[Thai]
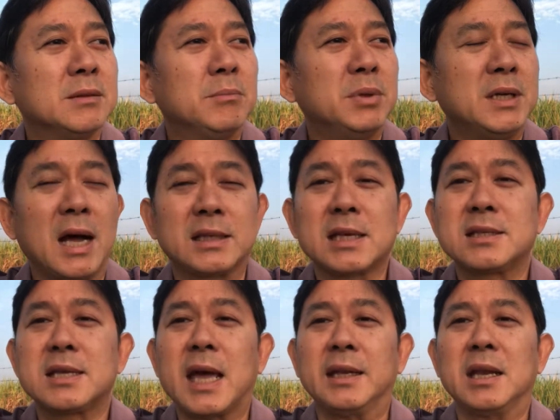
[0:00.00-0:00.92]
เบื่อจัด
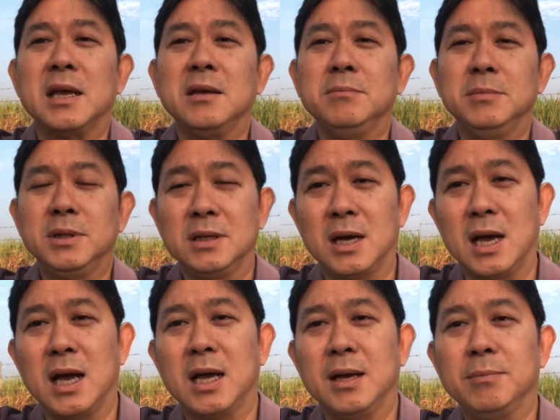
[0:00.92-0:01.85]
จัดนะ เบื่อ
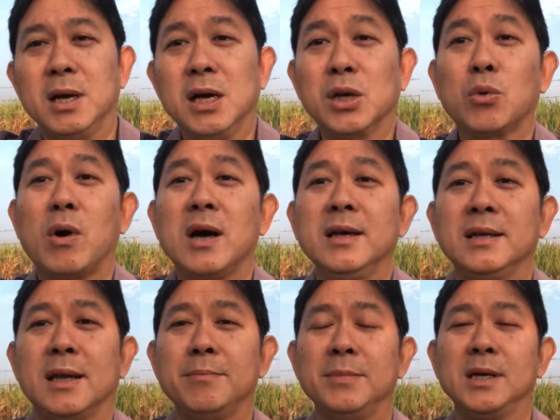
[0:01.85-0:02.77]
เมืองหลวง
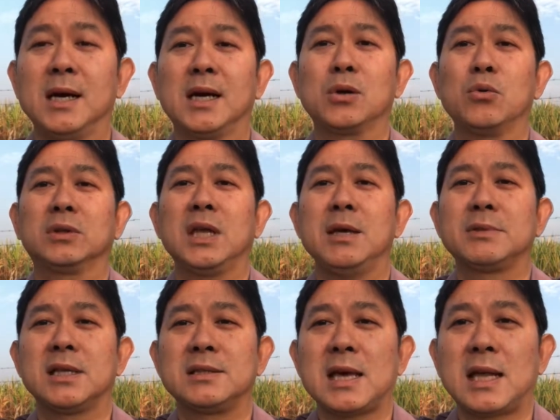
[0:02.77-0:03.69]
นะเบื่อกรุงเทพ
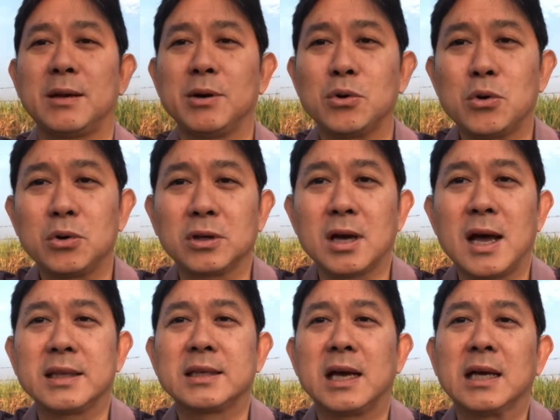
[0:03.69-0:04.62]
จัดจัดบางคนก็
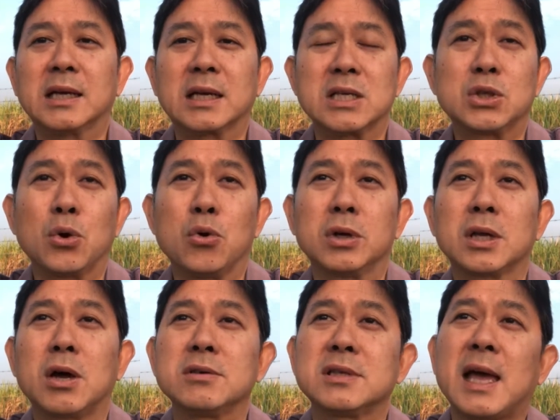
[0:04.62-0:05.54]
อาจจะกระโจน
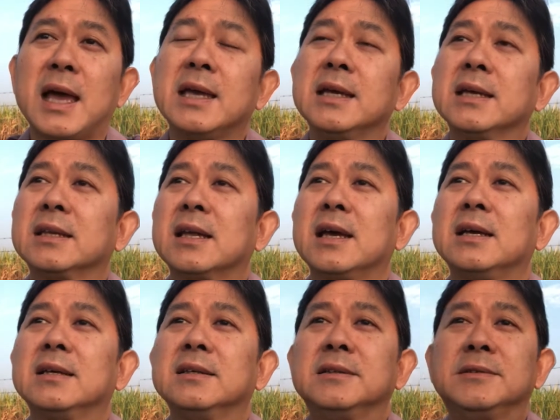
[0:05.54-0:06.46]
เข้าใส่นะ
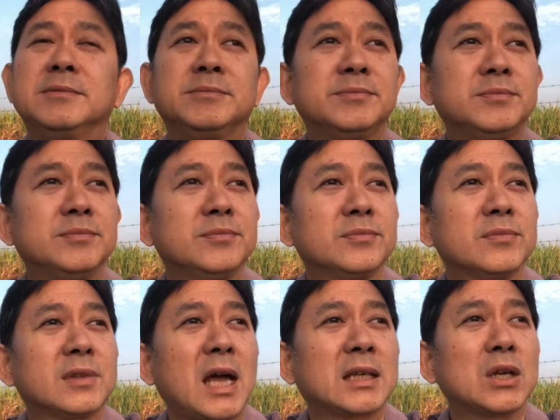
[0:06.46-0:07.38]

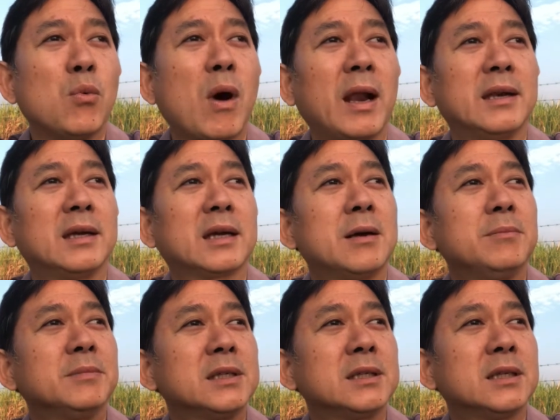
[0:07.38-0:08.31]
ต่างจังหวัดนะครับ
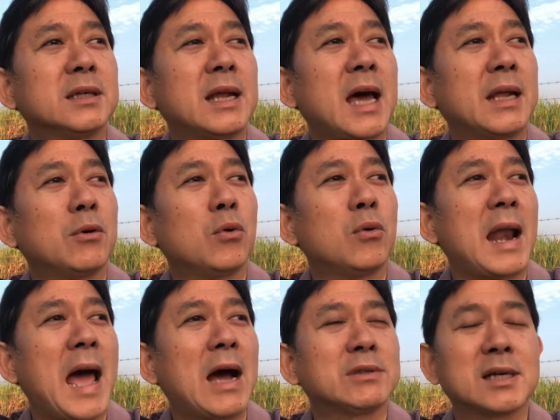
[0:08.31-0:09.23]
ถึงขนาดโอ้โห
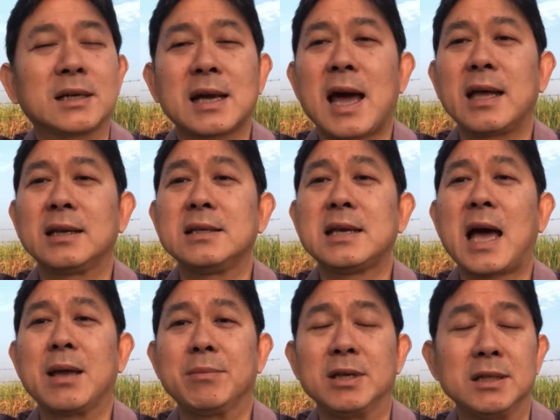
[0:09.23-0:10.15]
ลาวจากงานนะย้า
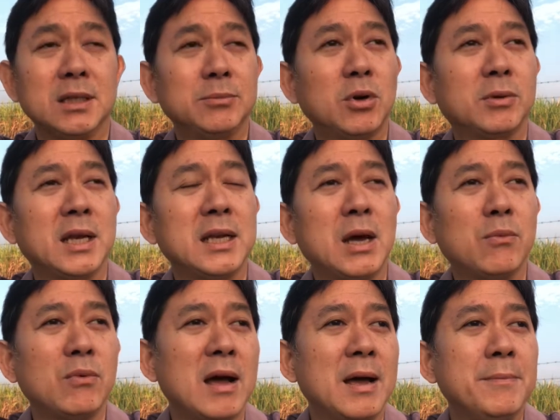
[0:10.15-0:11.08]
ยมาเลยซึ่งผมแนะ
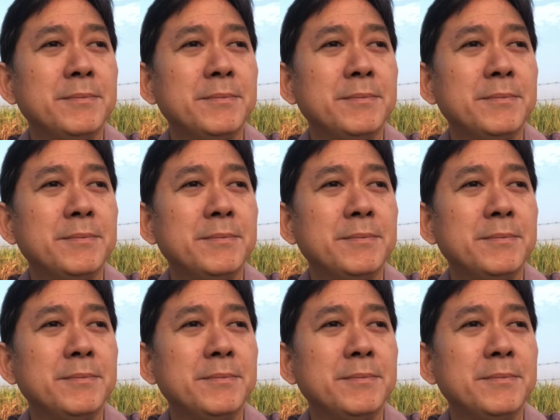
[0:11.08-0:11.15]
นำว่า